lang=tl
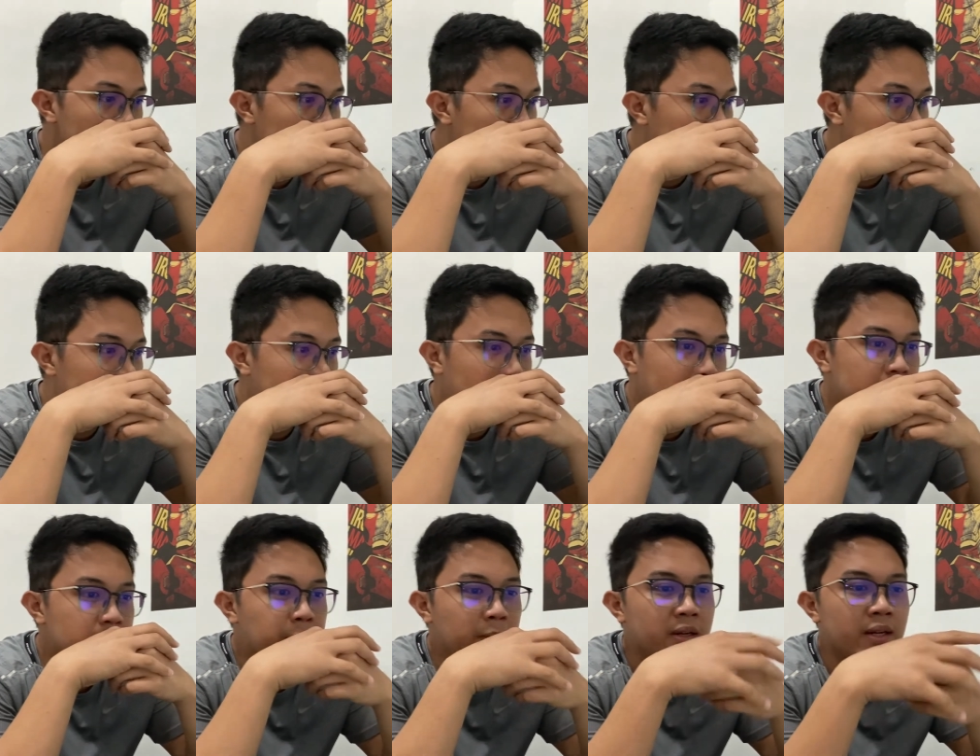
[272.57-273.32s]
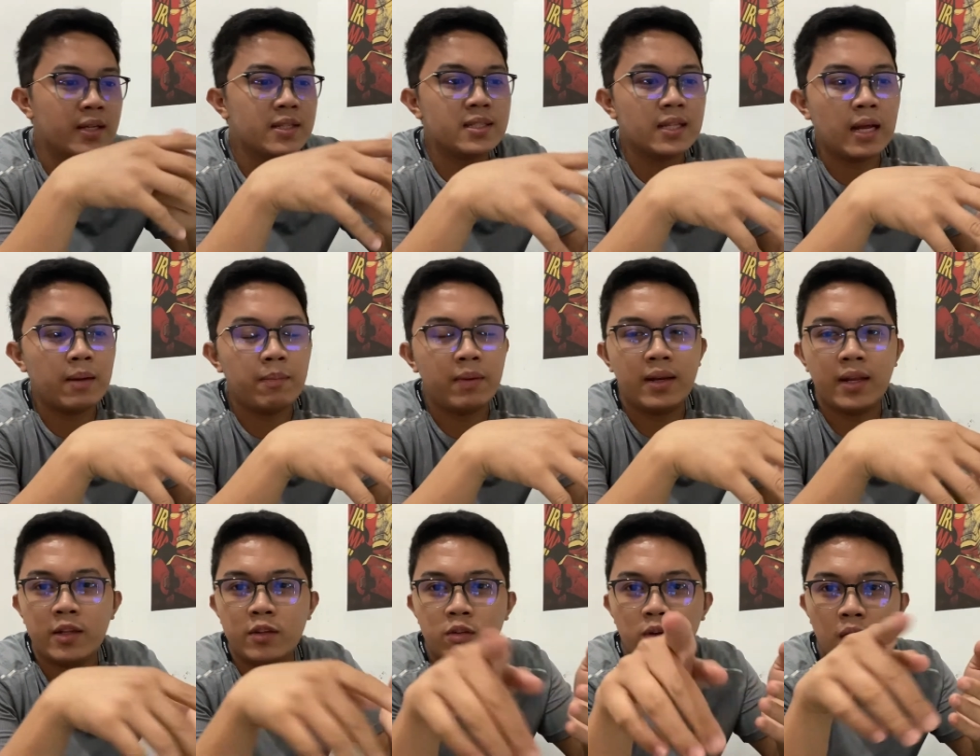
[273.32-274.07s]
na-experience
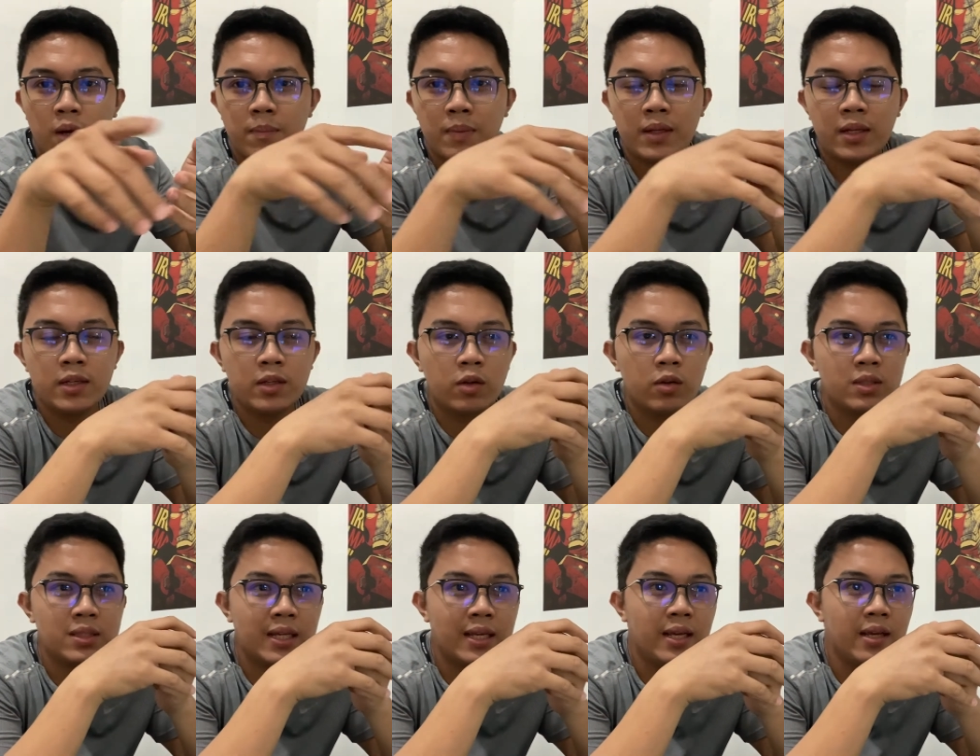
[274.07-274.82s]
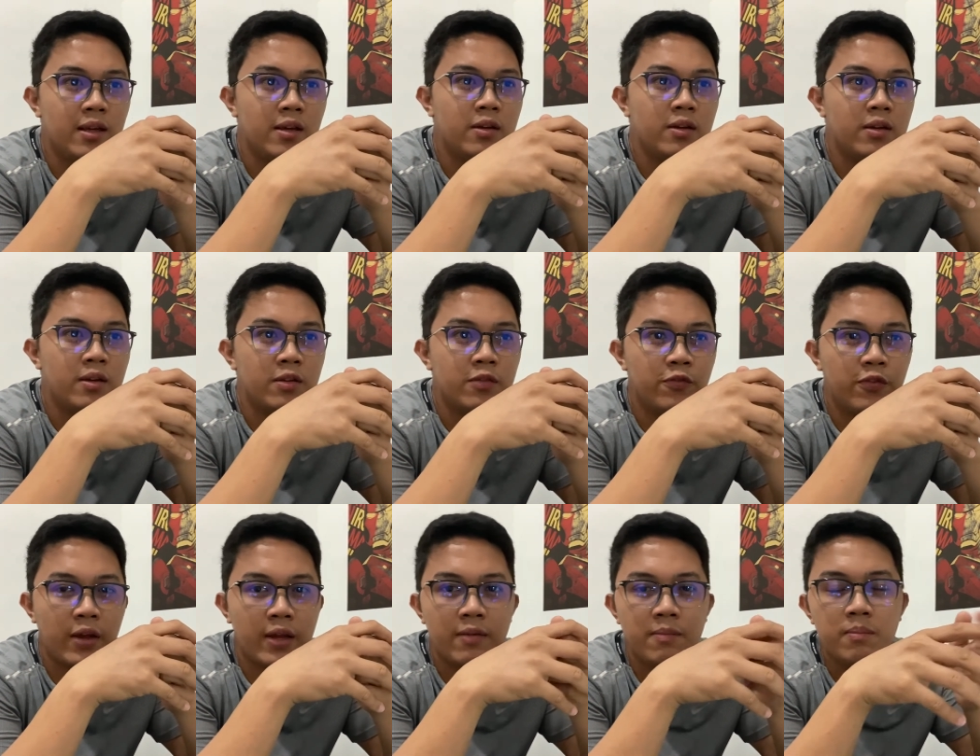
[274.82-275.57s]
namin and nung kapatid ko si
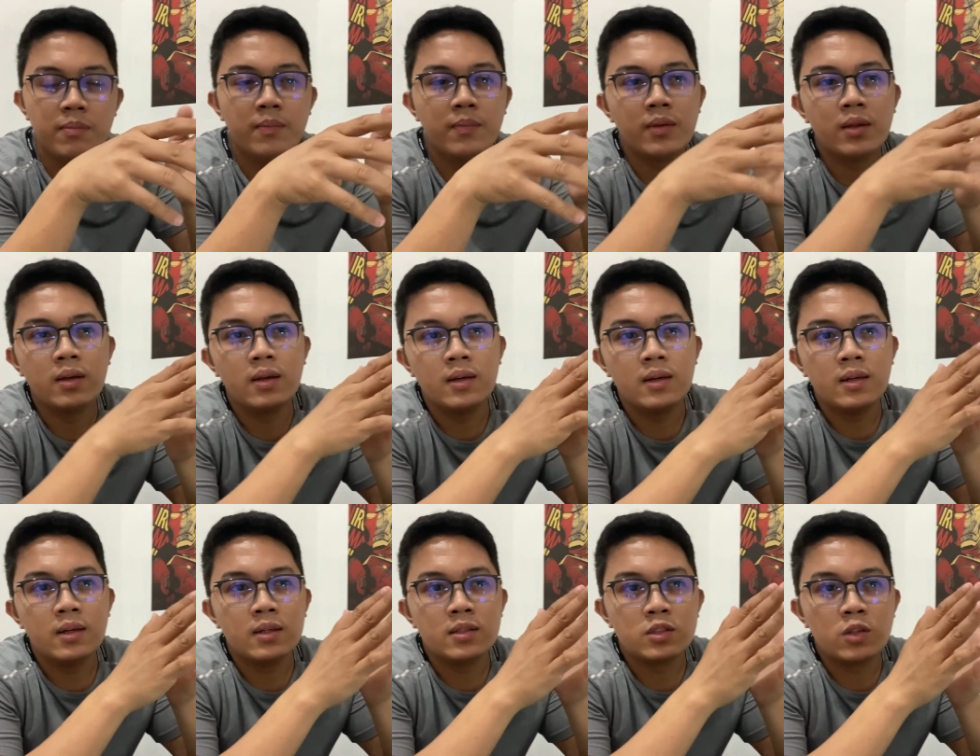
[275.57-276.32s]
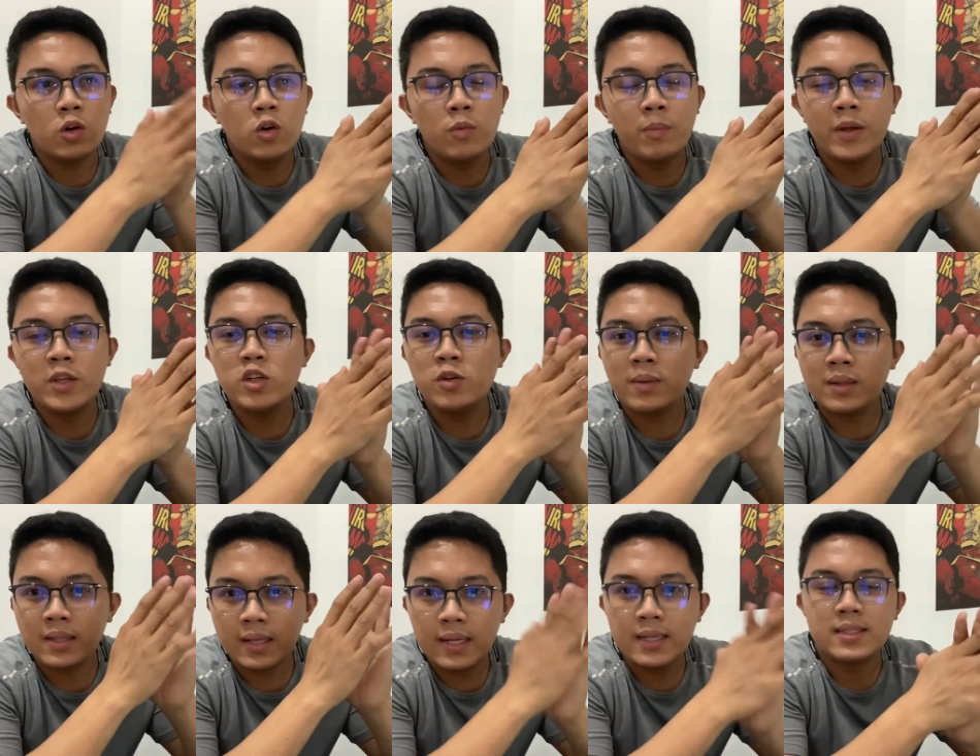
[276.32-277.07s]
Babe. So, medyo
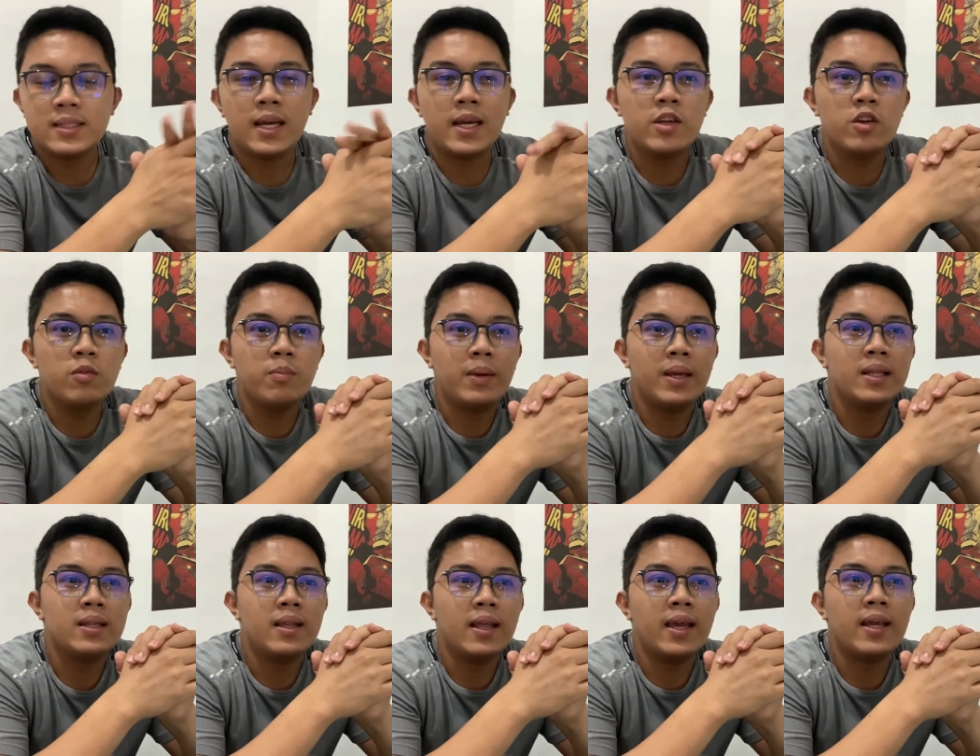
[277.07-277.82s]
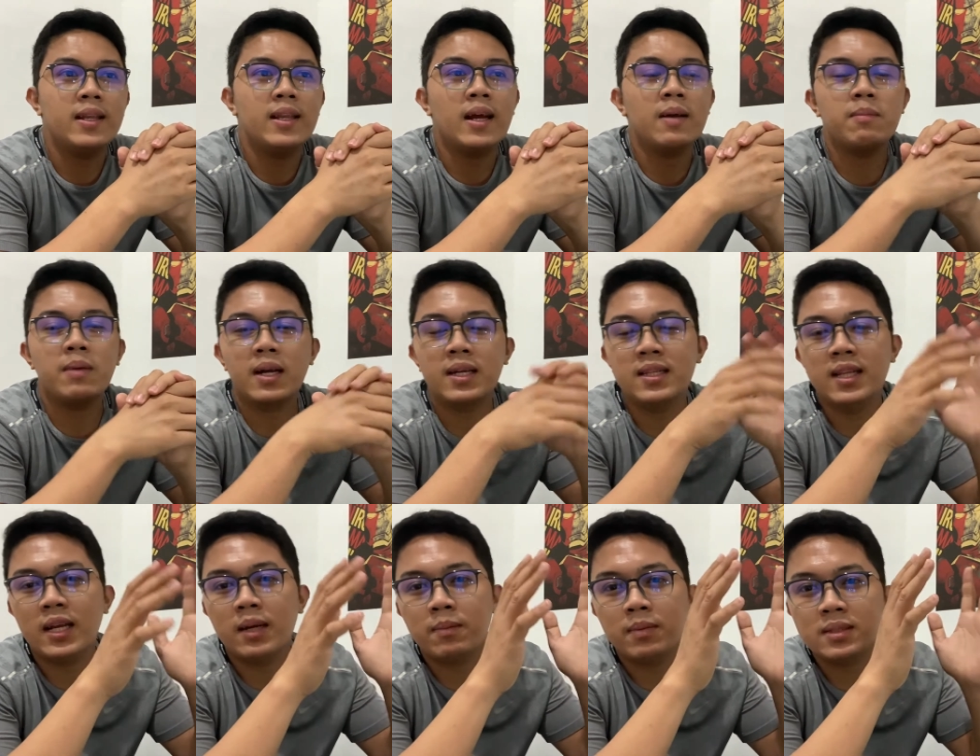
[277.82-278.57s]
matigas nga yung meat and ang
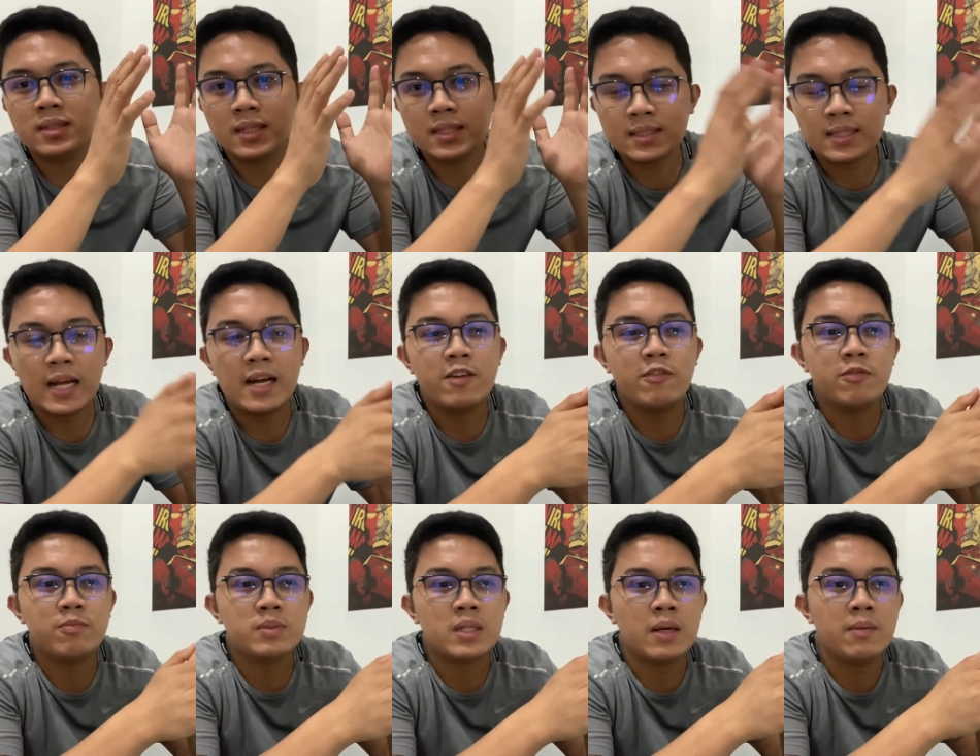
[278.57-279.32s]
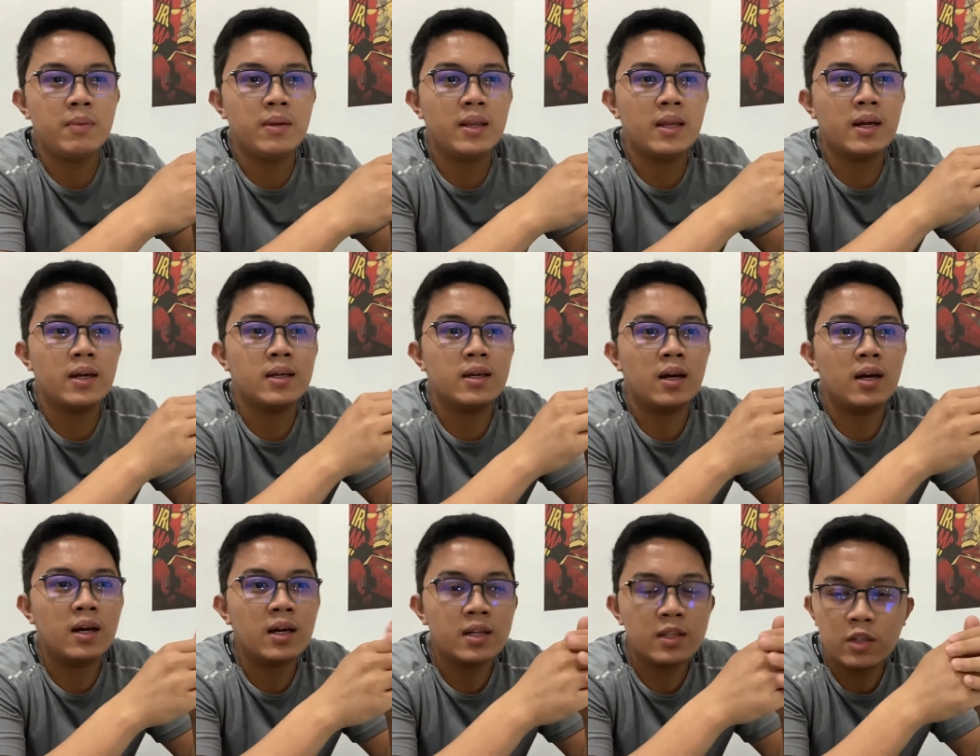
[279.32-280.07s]
maganda naman sa staff, sabi niya,
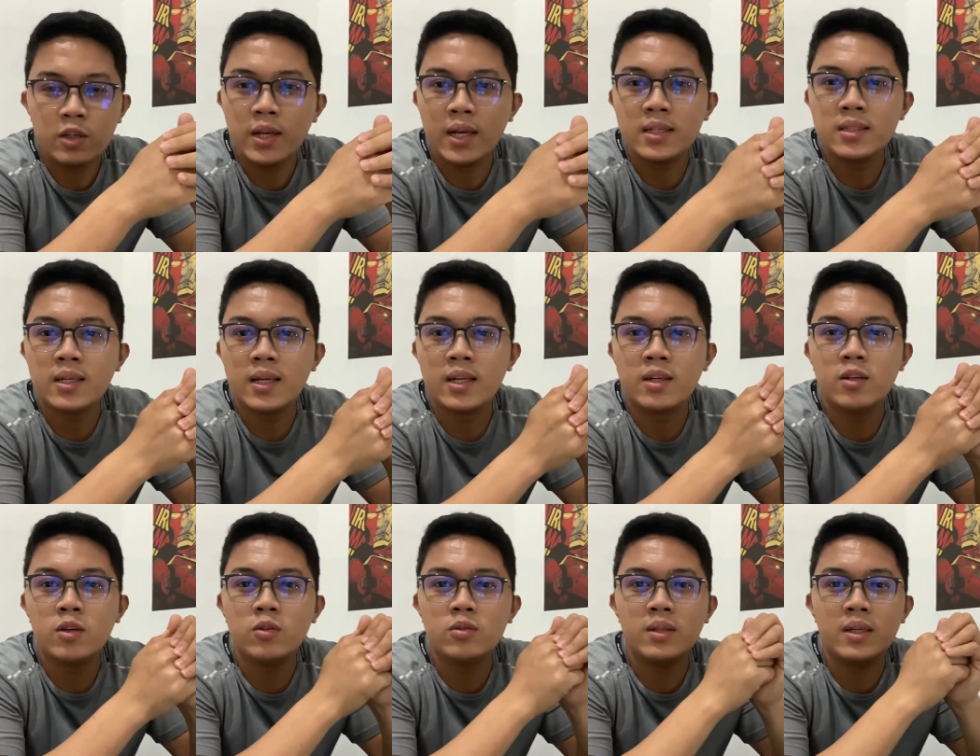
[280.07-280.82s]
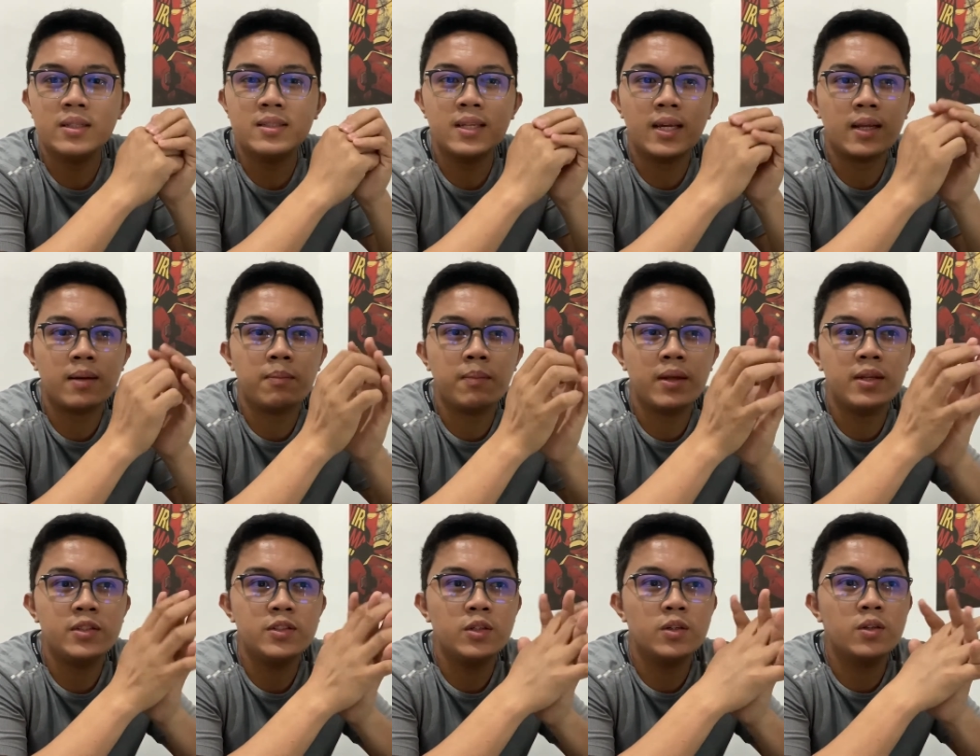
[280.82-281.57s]
uh, yes sir, noted sir,
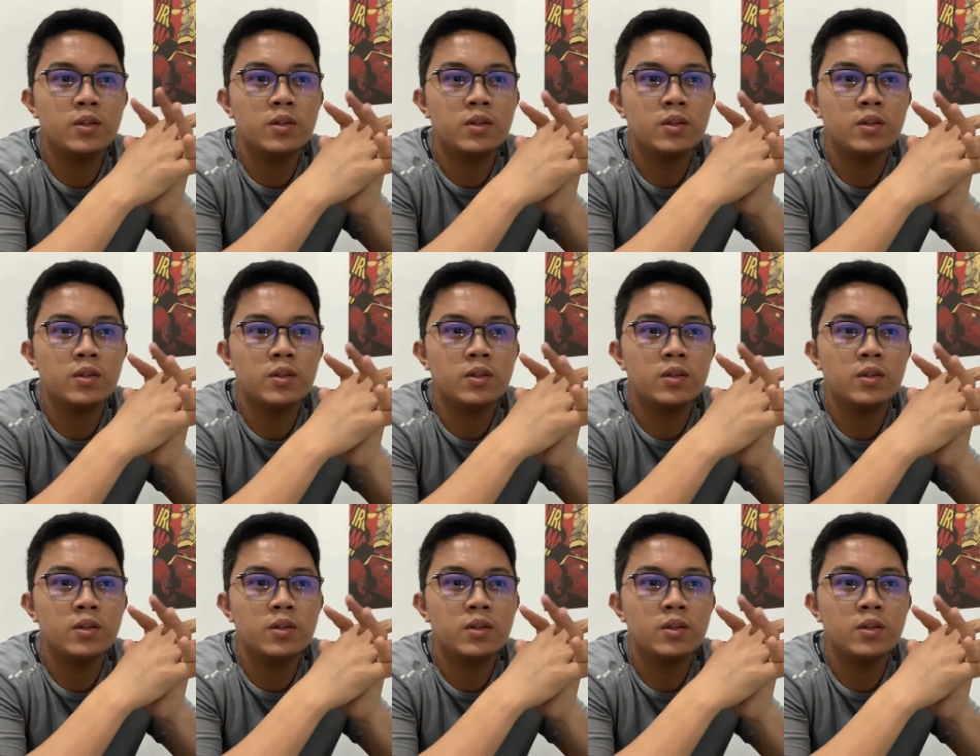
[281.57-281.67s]
medyo